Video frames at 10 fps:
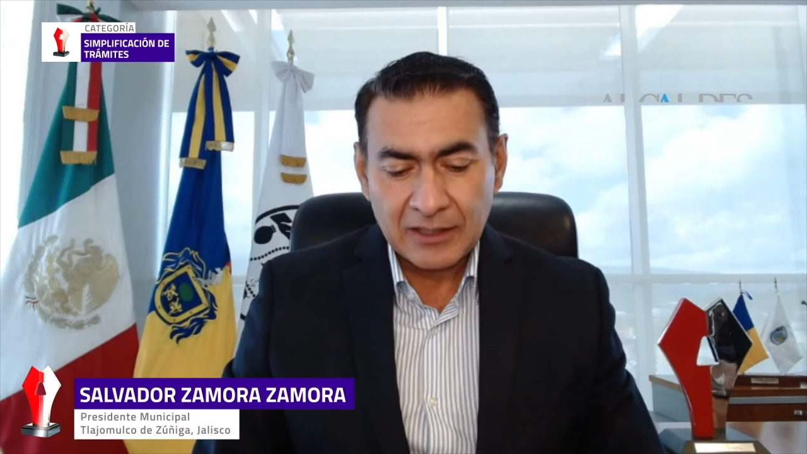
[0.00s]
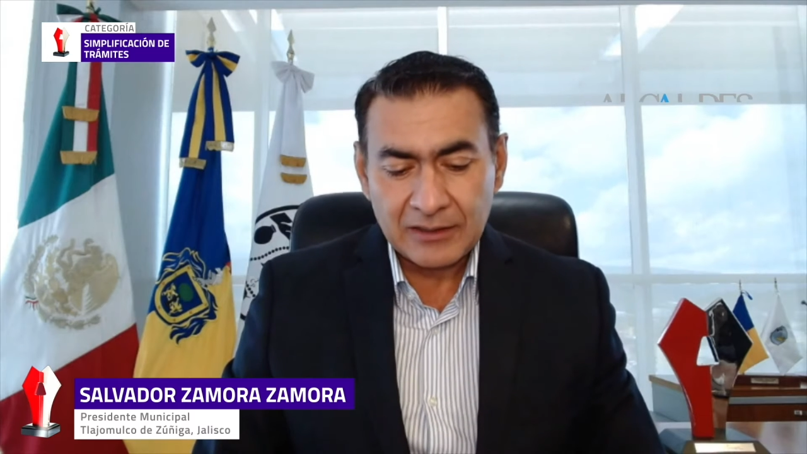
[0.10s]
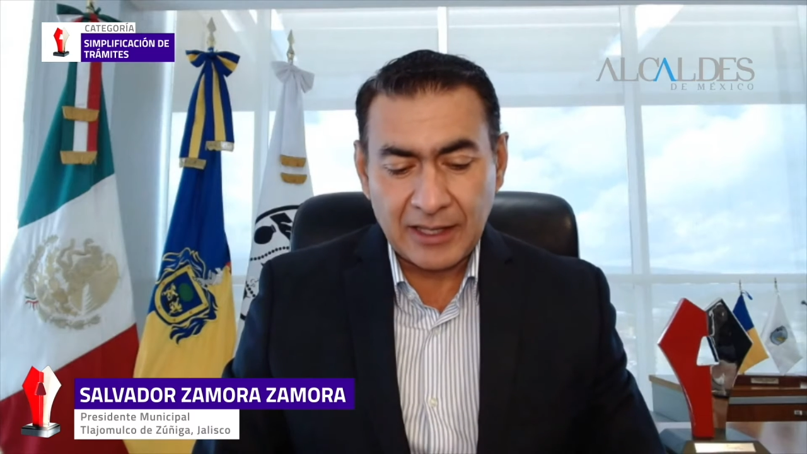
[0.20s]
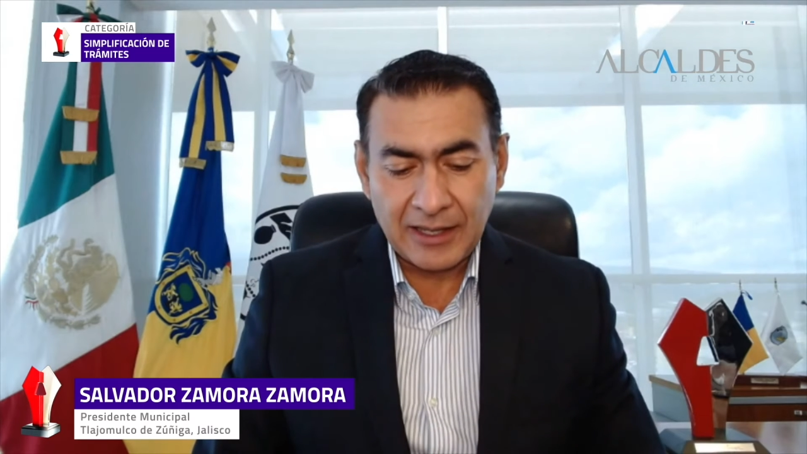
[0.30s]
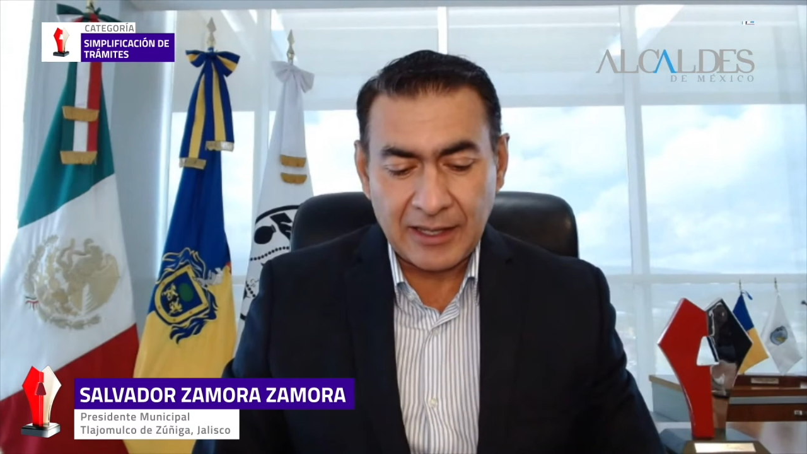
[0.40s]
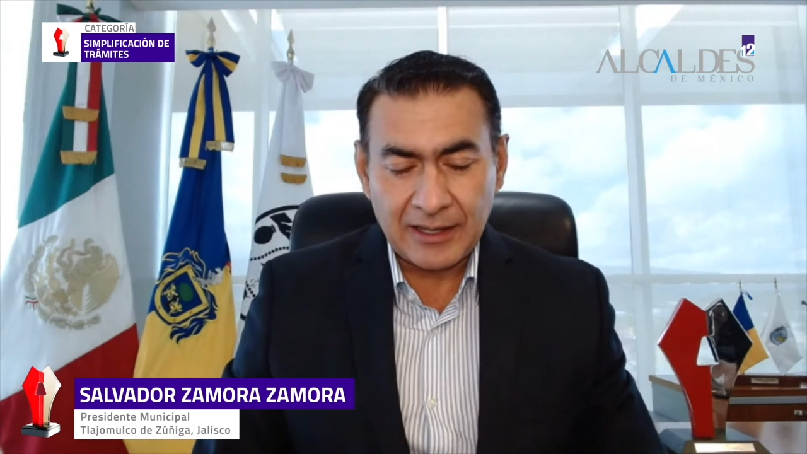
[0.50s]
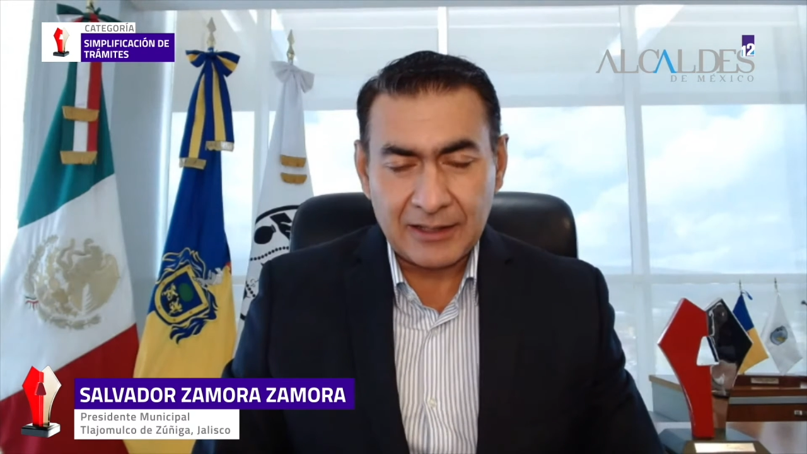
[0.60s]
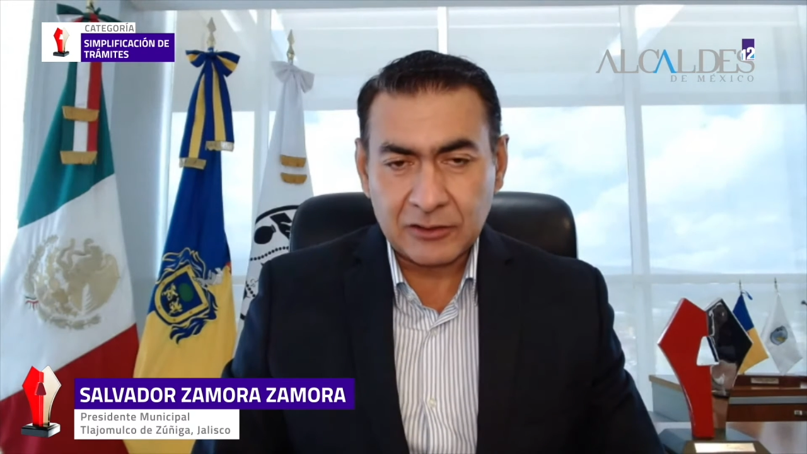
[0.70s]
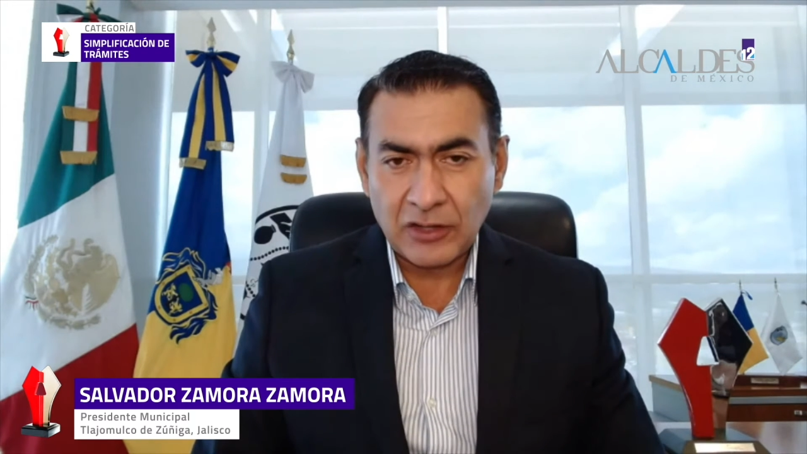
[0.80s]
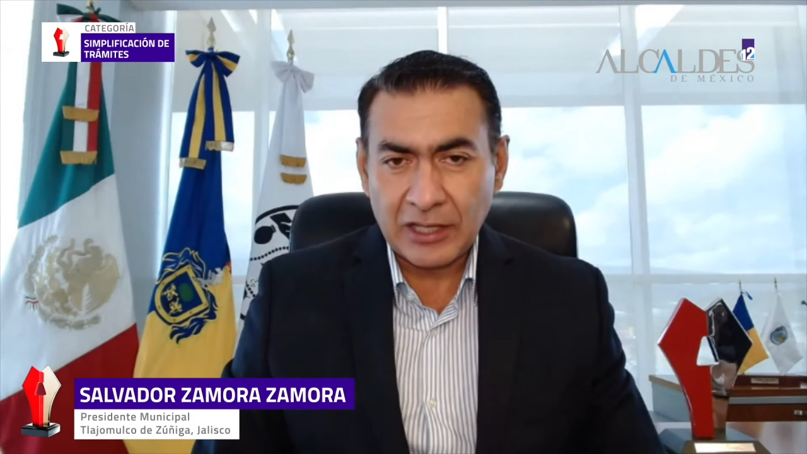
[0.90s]

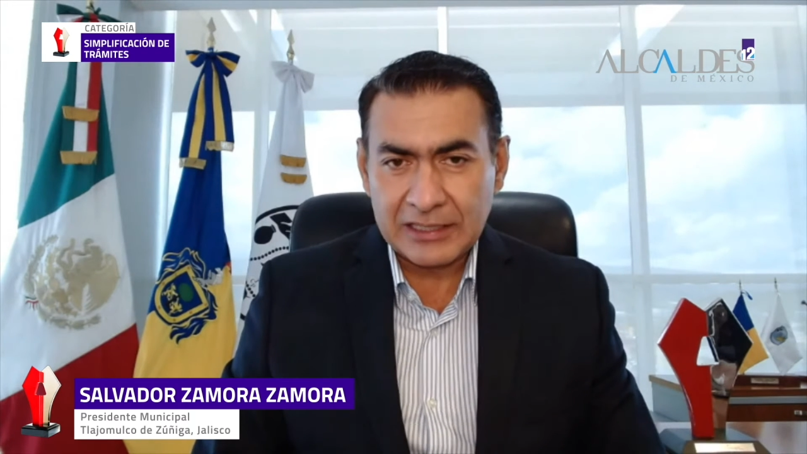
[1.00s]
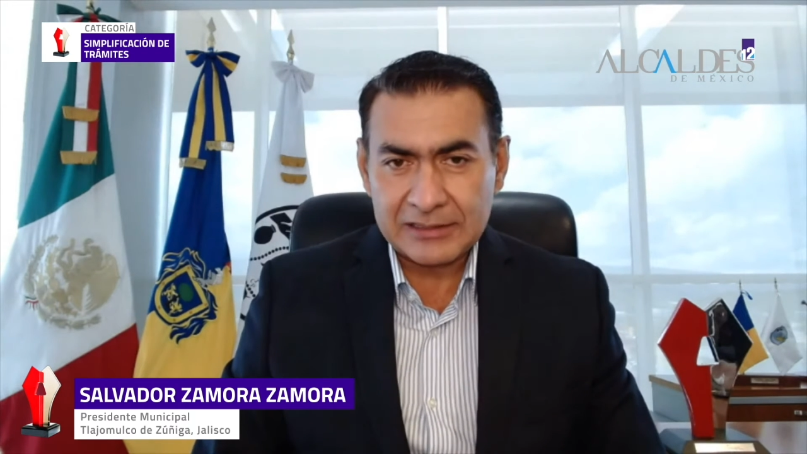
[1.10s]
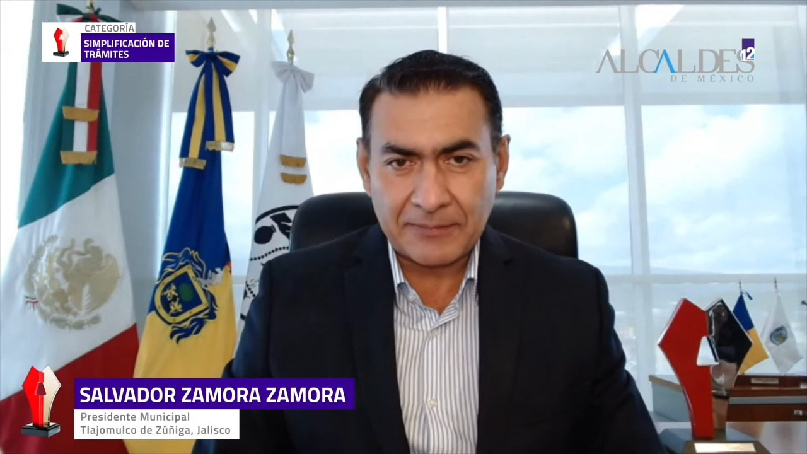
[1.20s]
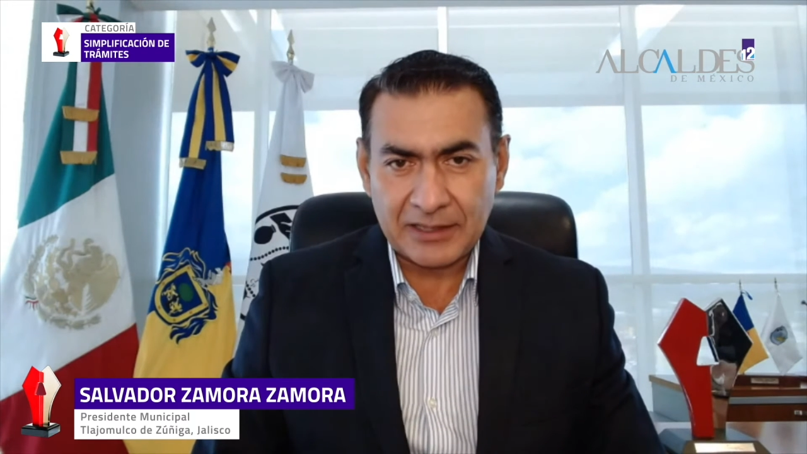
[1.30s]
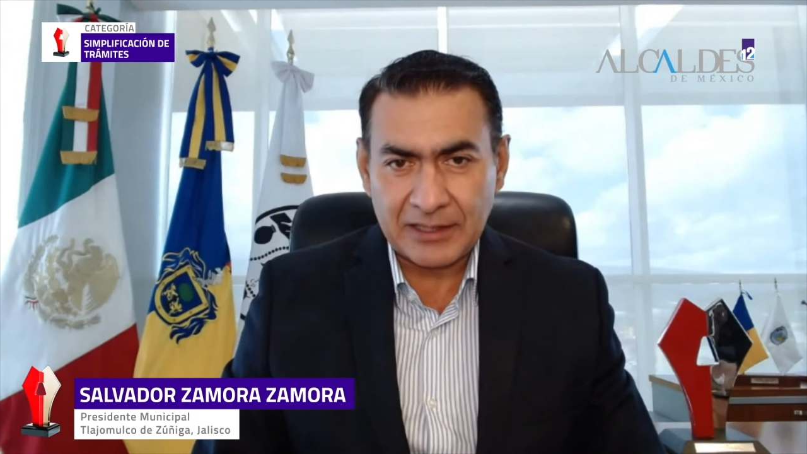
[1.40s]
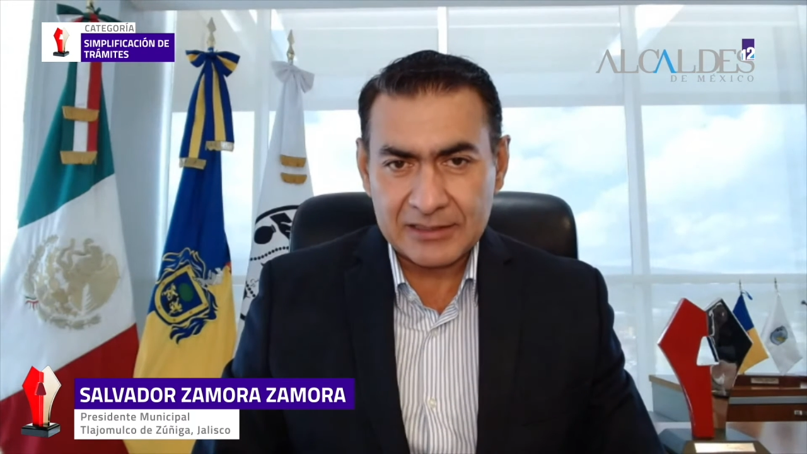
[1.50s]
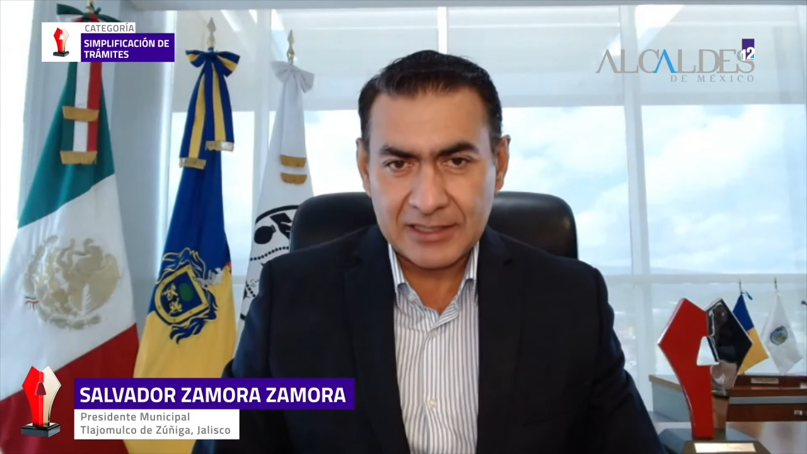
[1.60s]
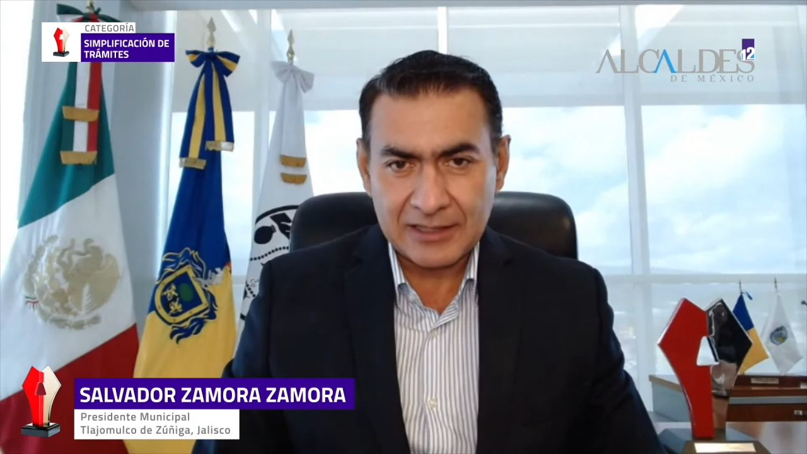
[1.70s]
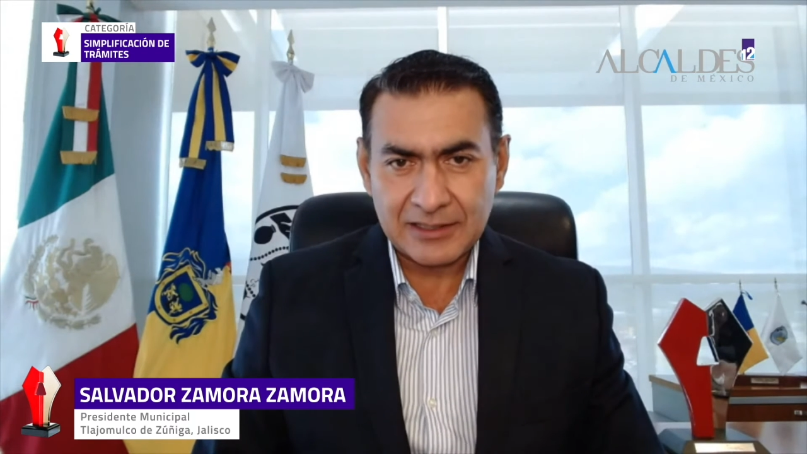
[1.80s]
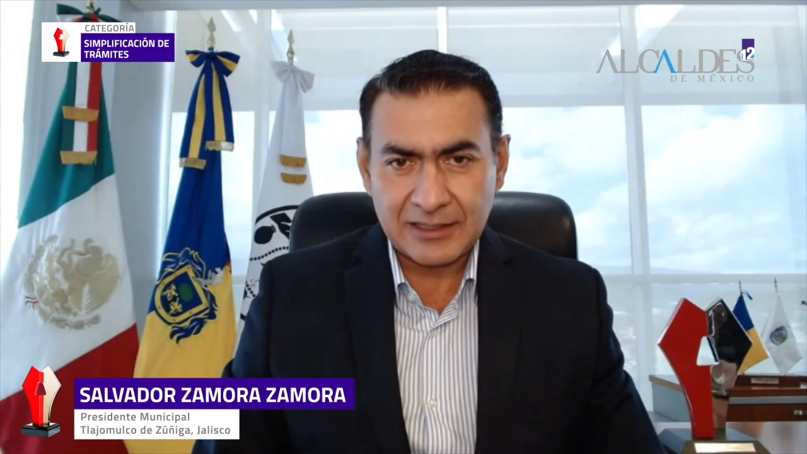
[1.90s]
de todas las
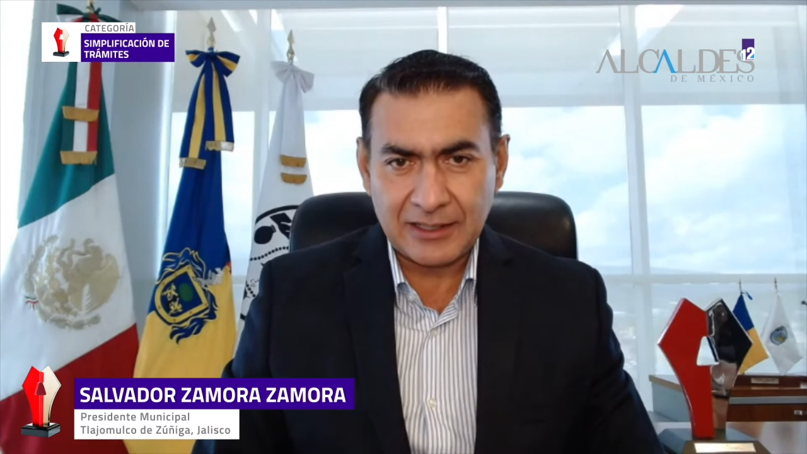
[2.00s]
dependencias